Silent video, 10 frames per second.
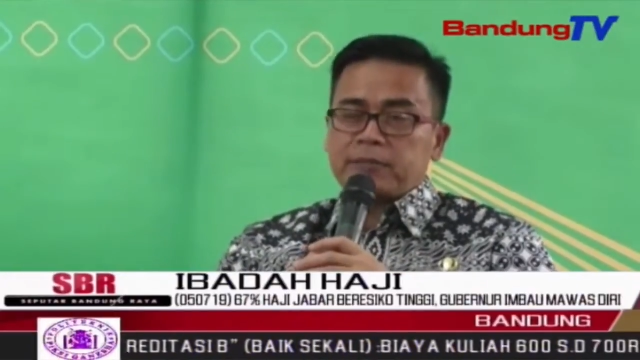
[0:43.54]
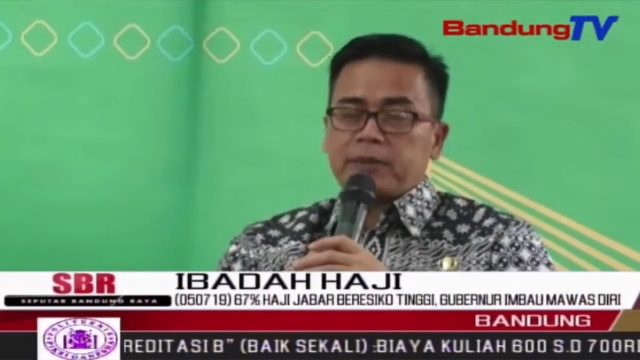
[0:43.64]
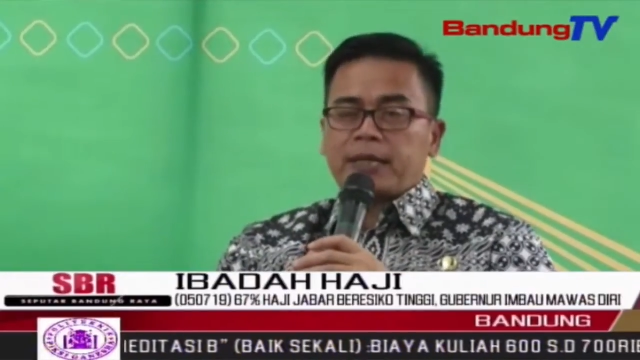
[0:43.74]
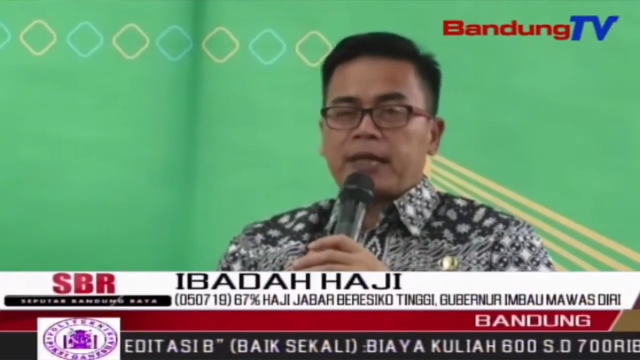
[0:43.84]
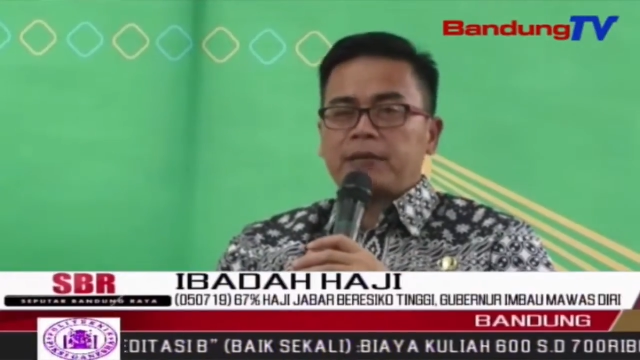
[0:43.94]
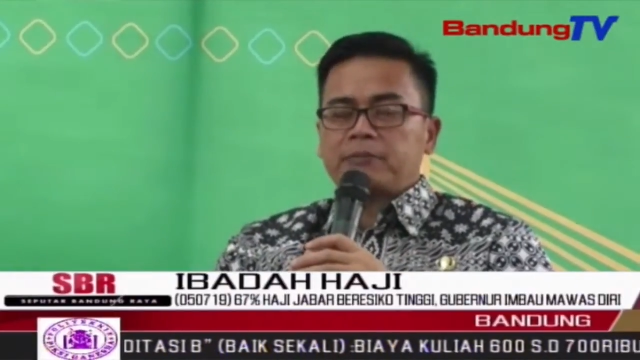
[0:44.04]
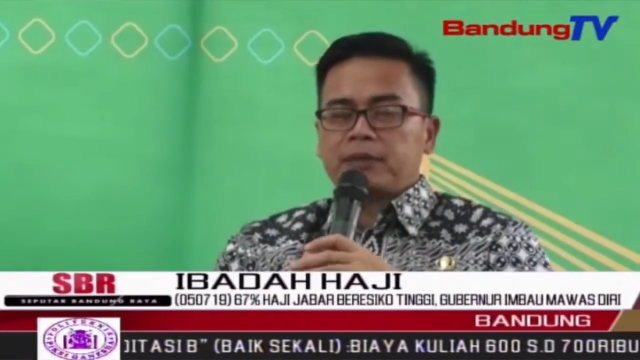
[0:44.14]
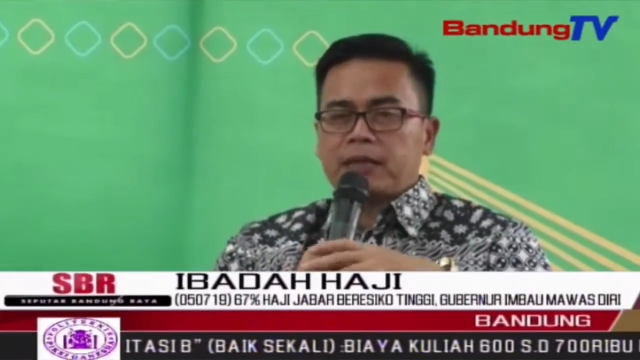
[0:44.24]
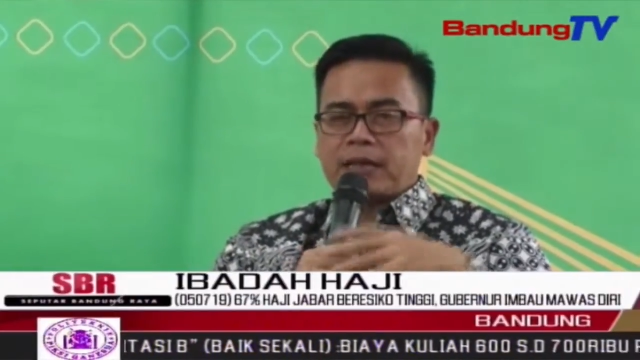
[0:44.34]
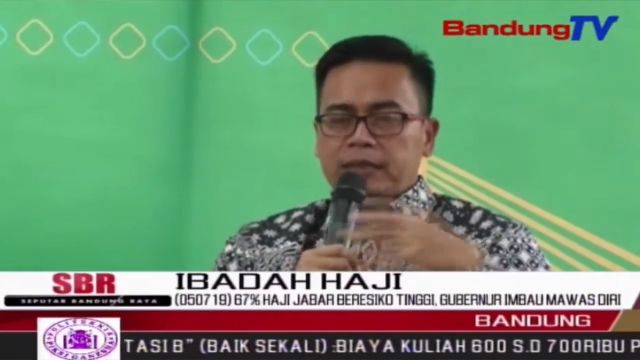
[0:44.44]
Tahun
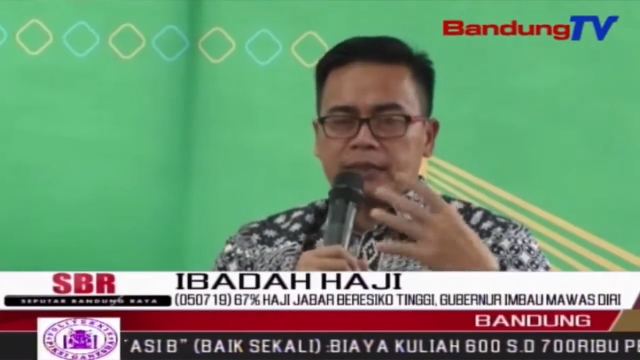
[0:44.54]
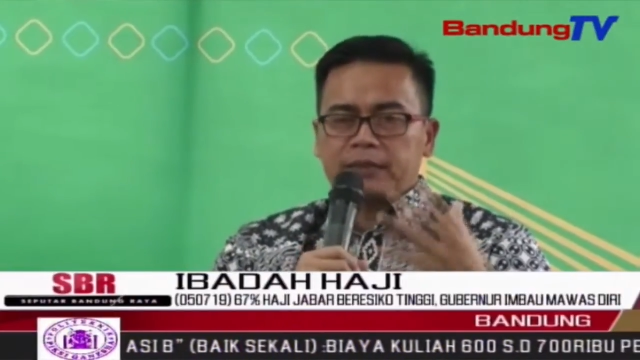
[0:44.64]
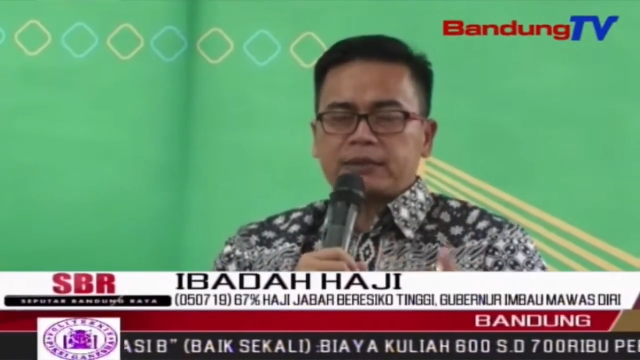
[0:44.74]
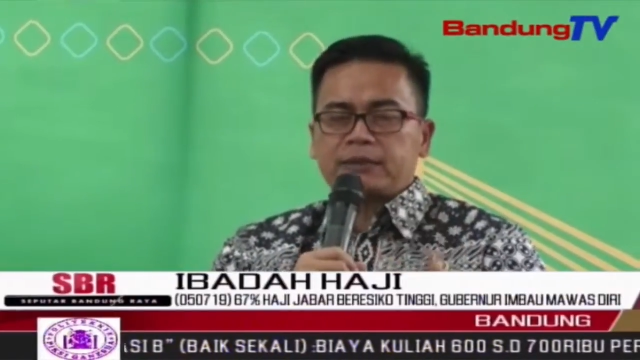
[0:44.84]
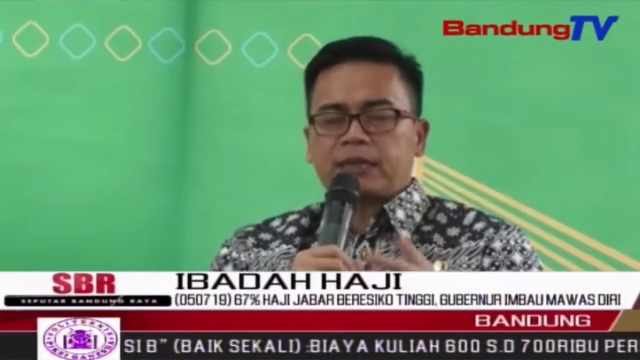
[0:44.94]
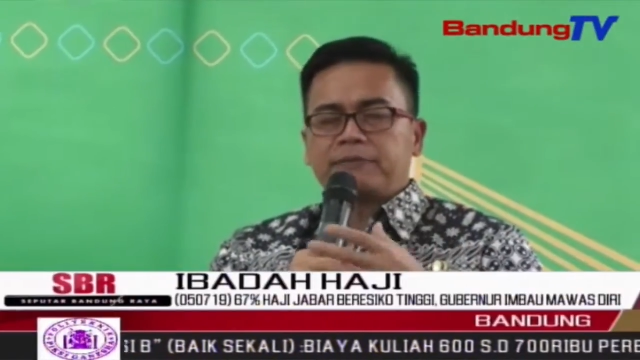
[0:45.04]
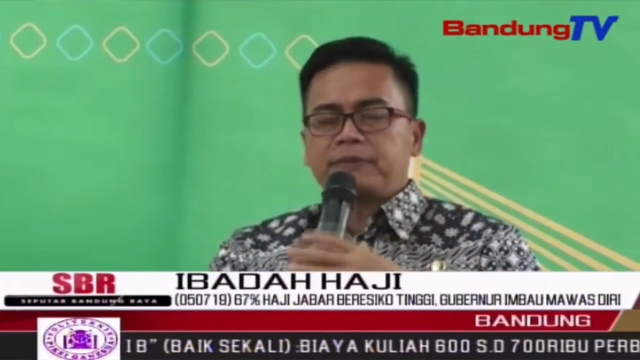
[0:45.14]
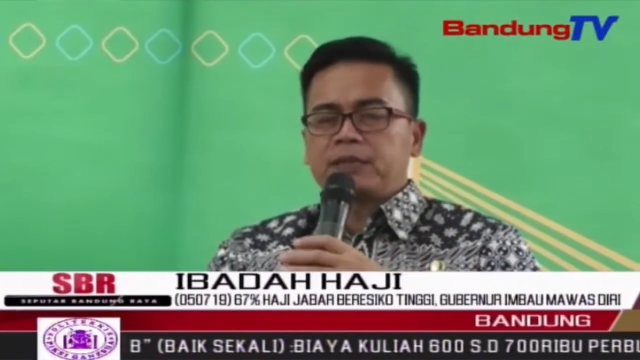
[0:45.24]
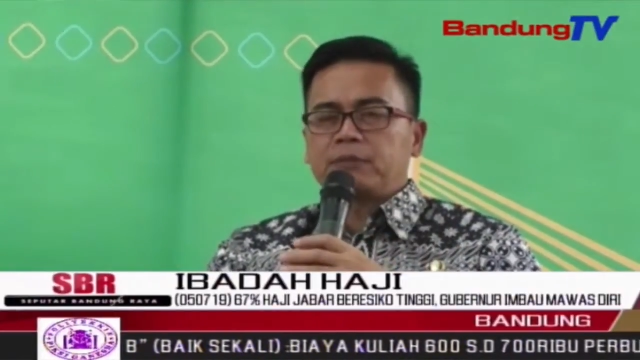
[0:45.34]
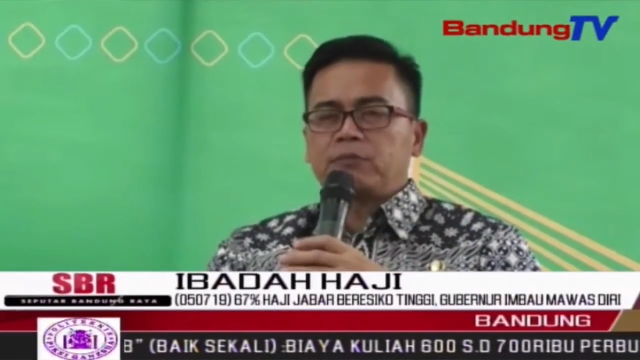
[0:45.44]
ini, Penyakit
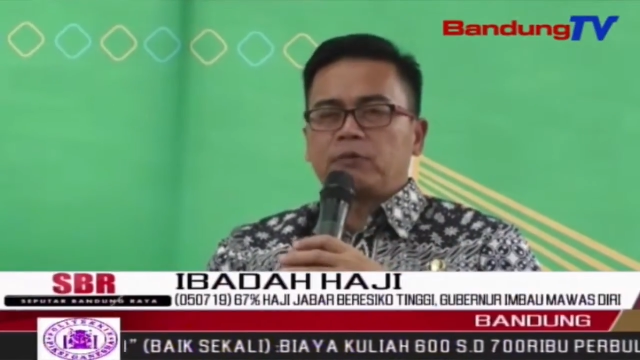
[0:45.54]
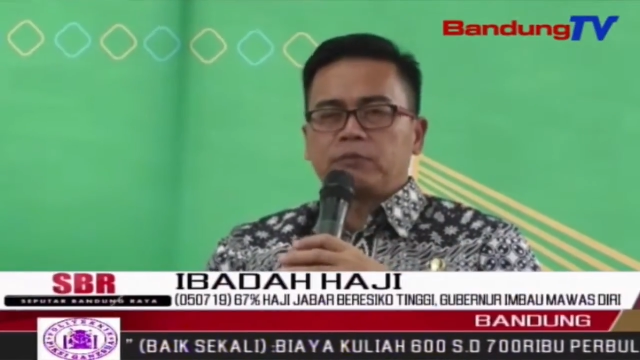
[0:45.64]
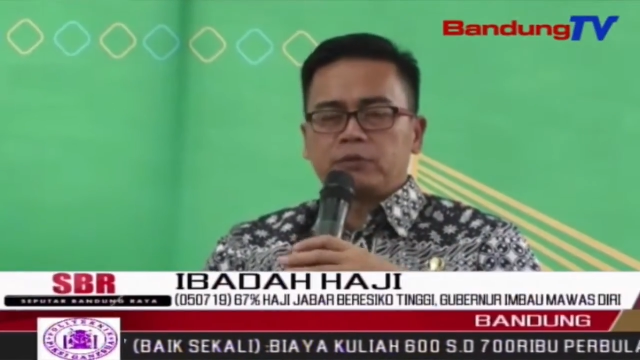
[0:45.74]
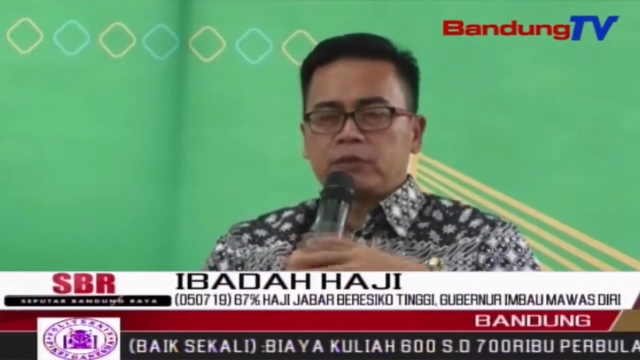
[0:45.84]
yang menghantui